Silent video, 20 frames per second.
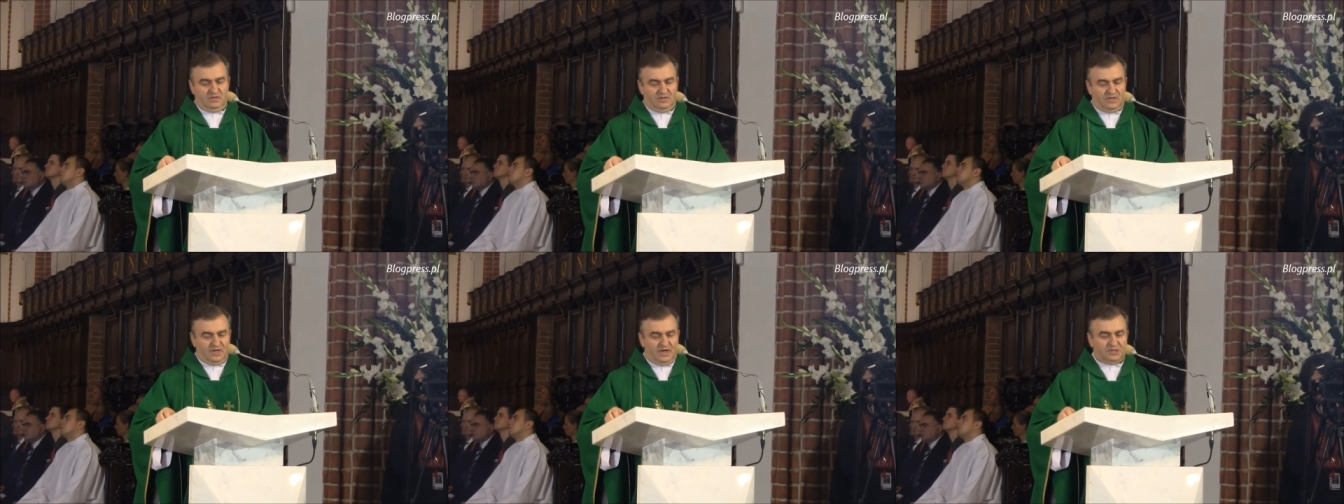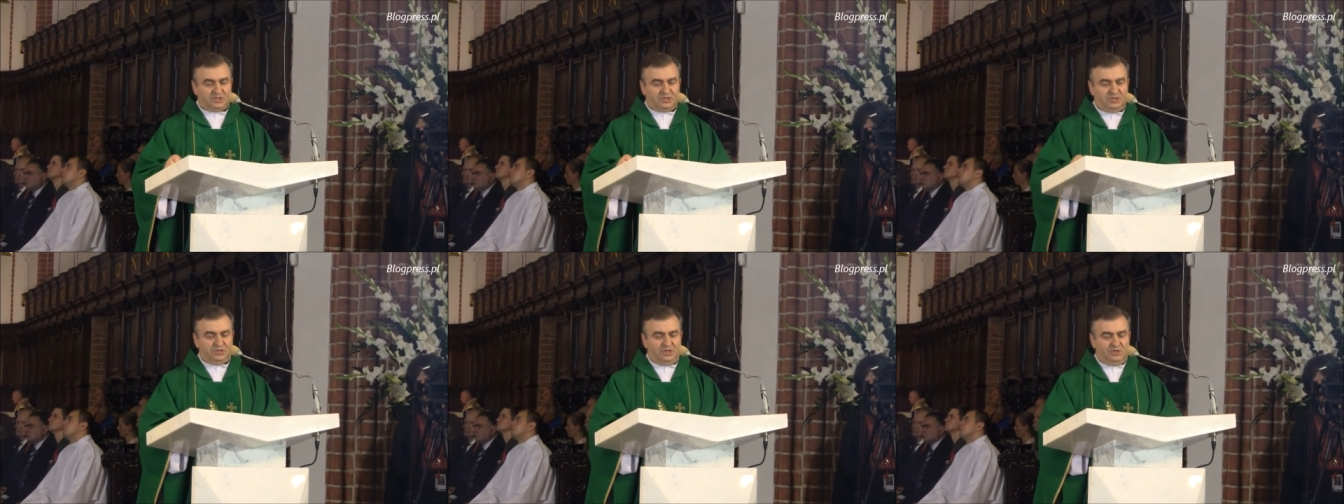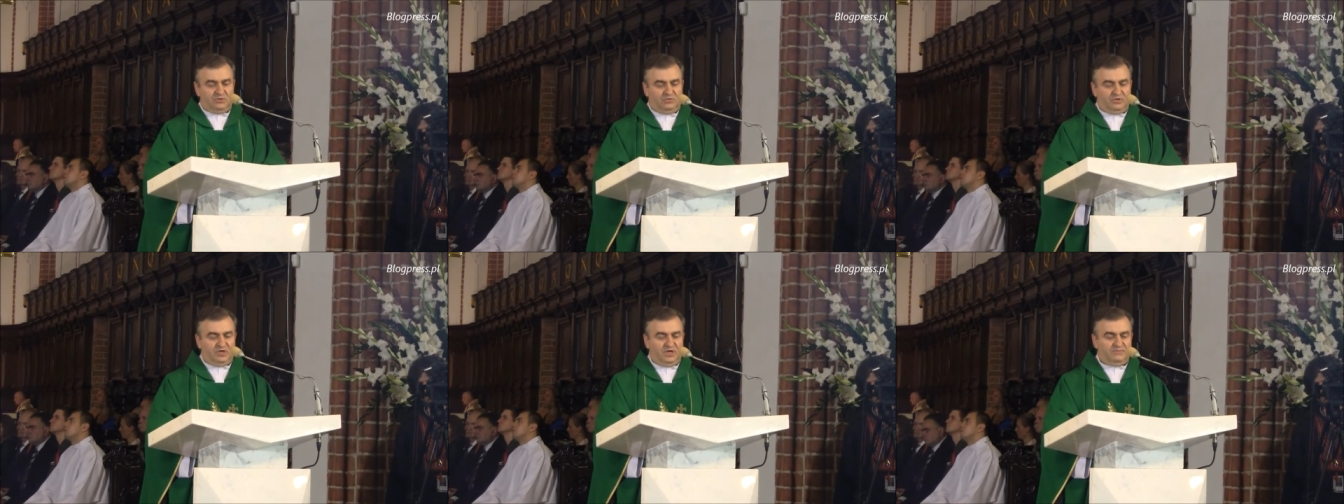Jakże
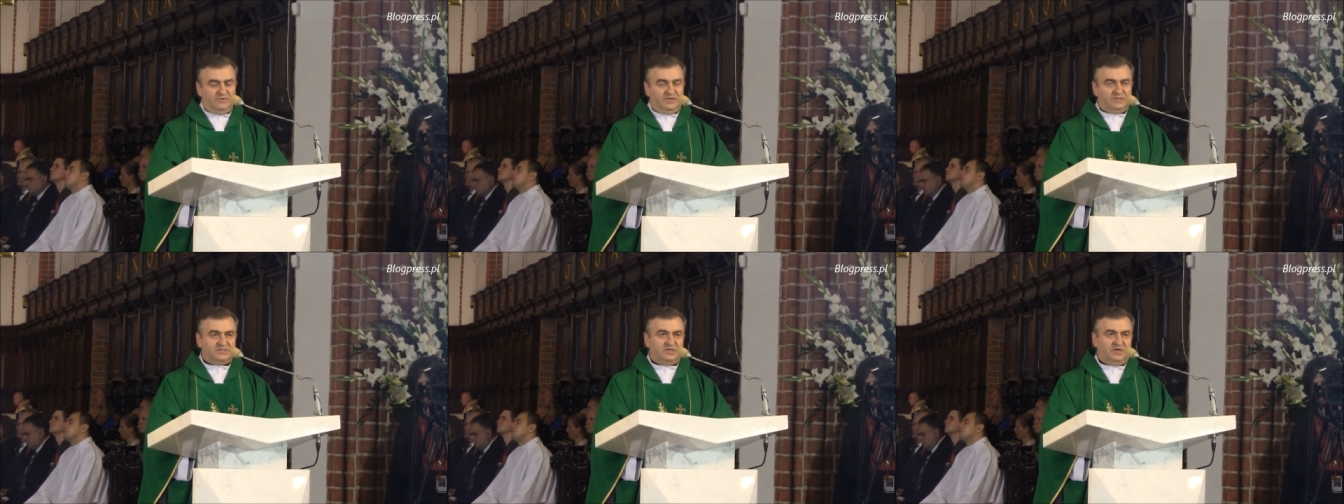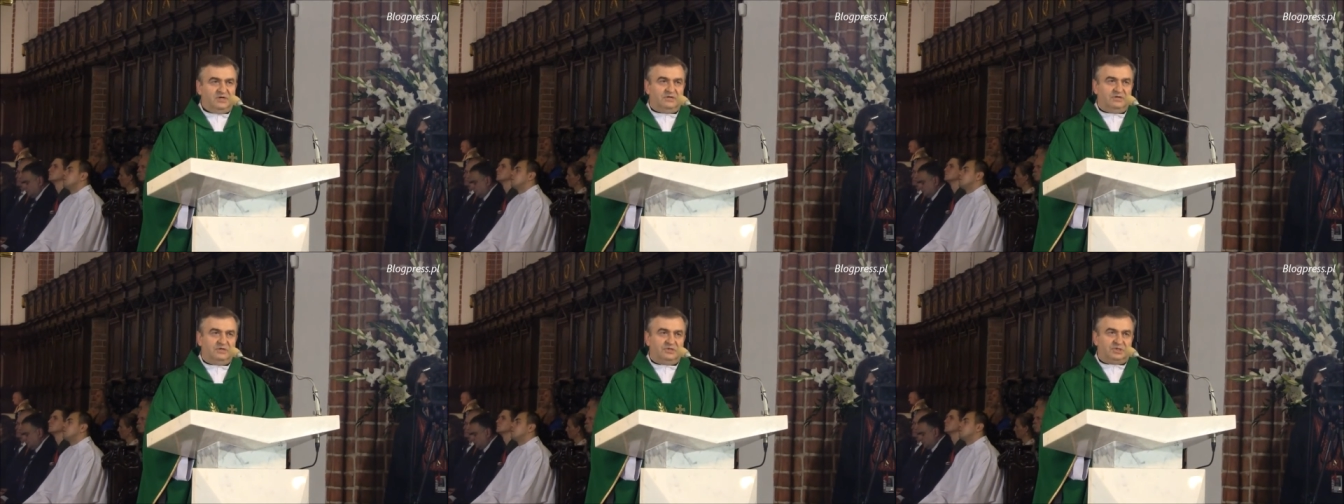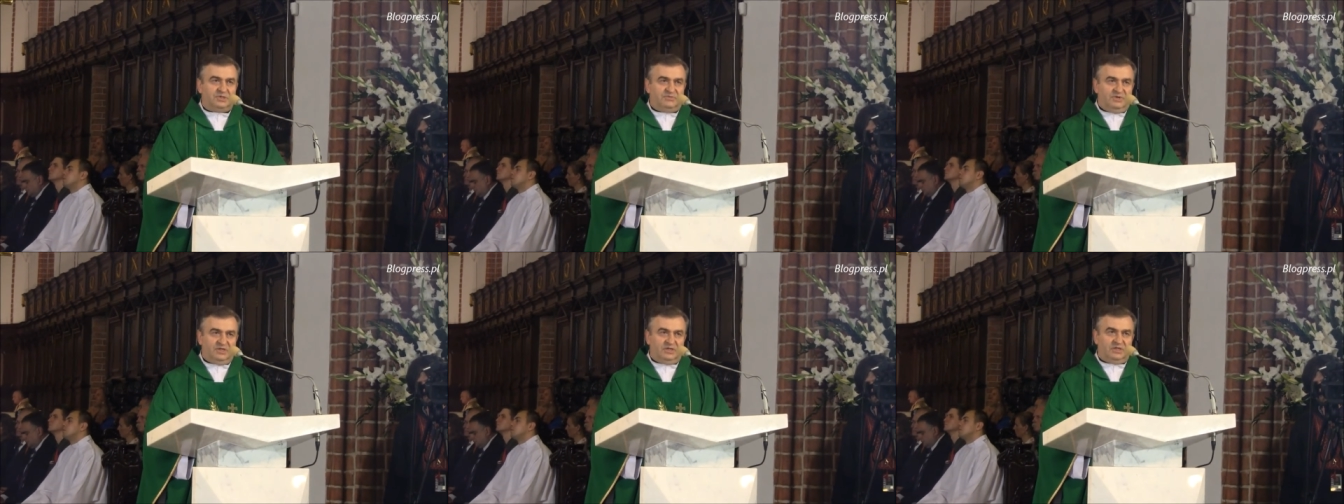dziękujemy za
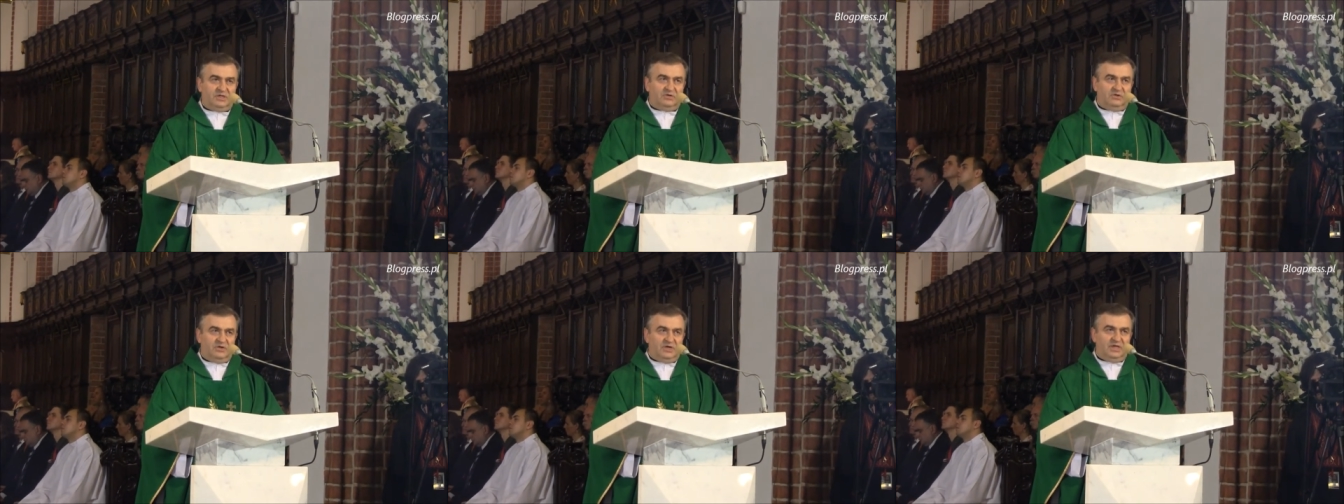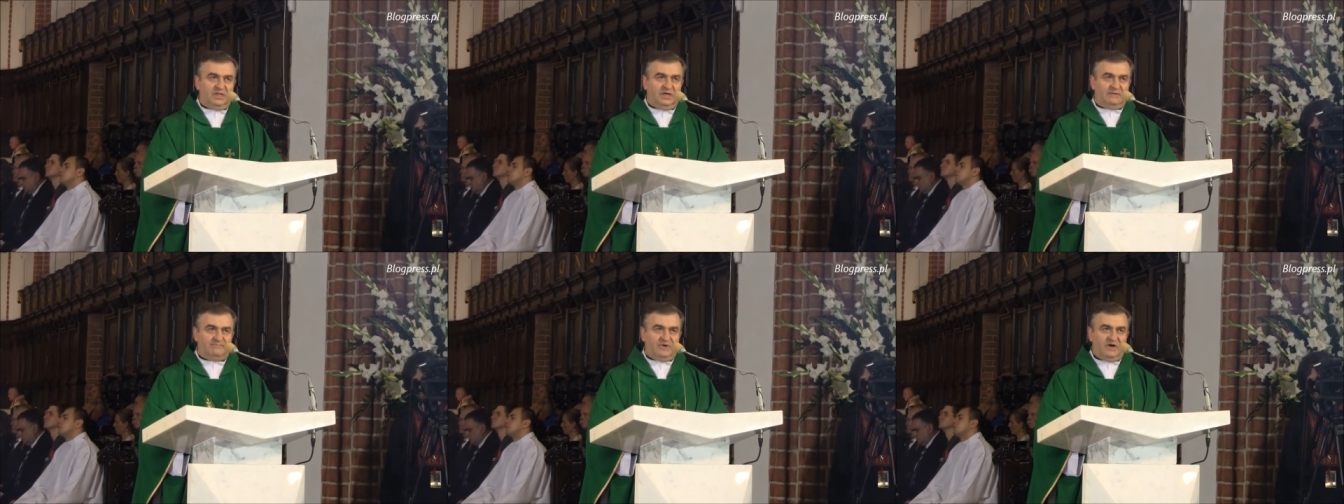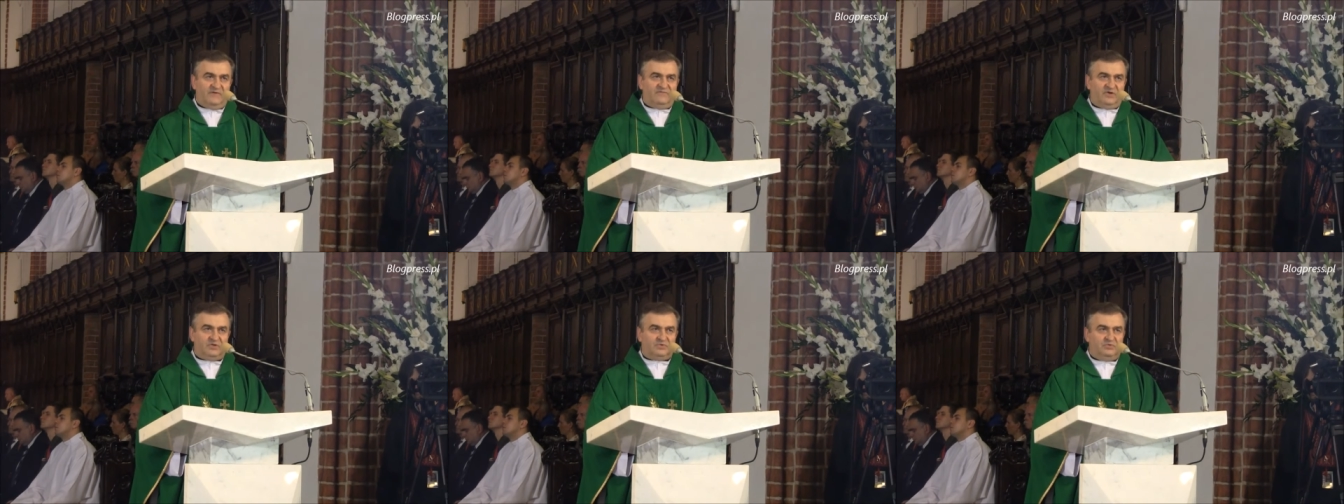świętego Jana
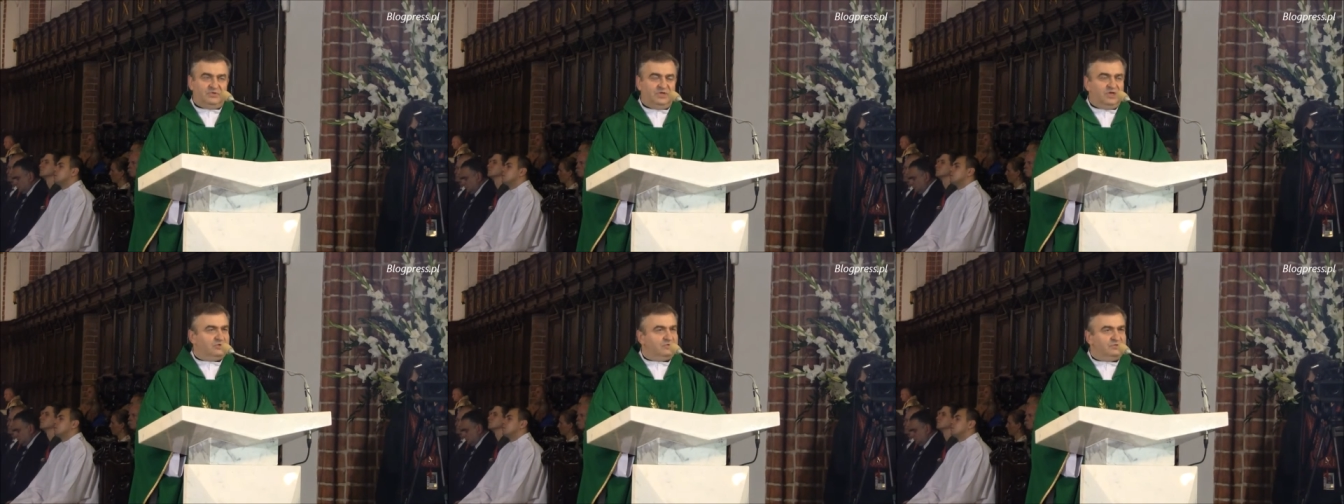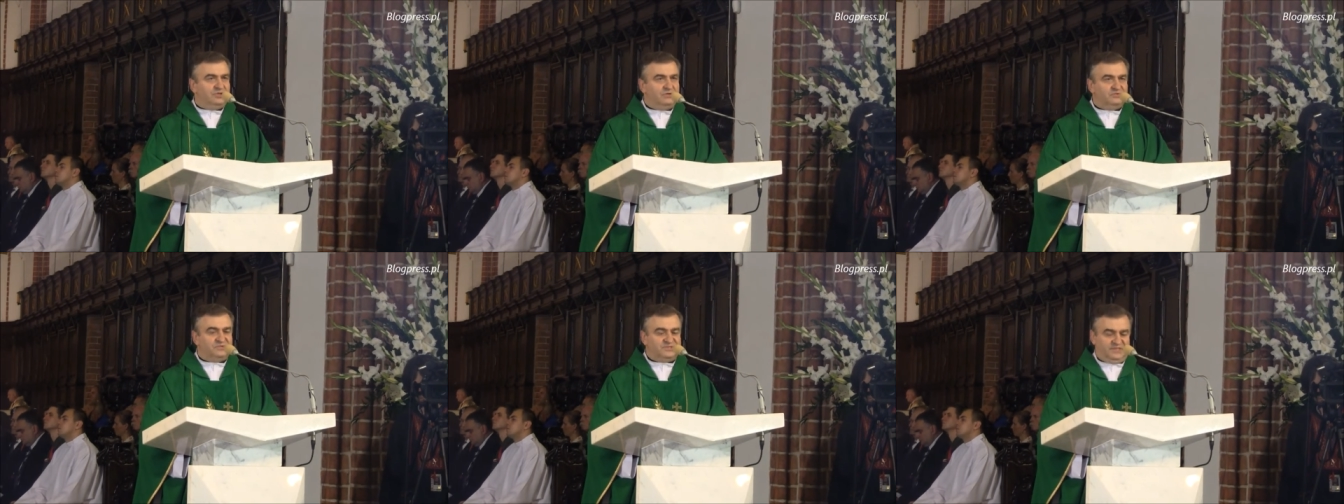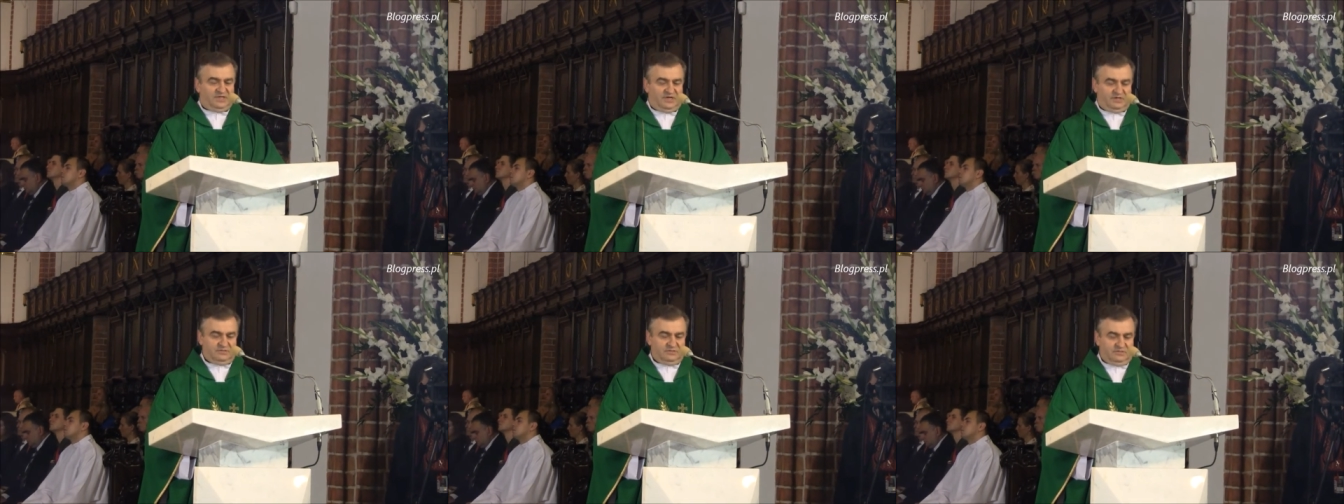Pawła II
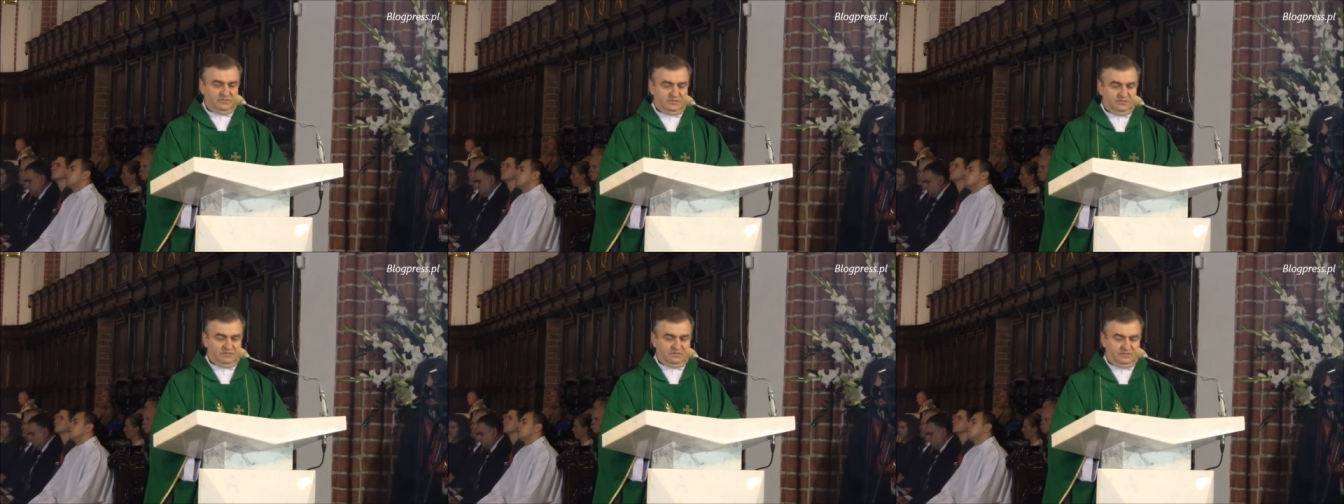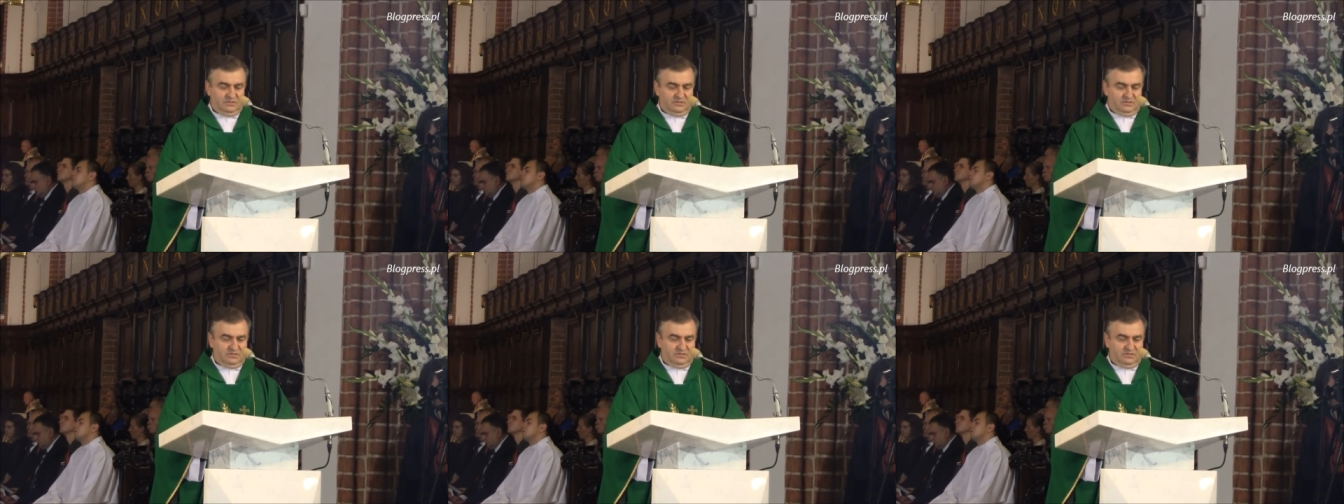nieustannie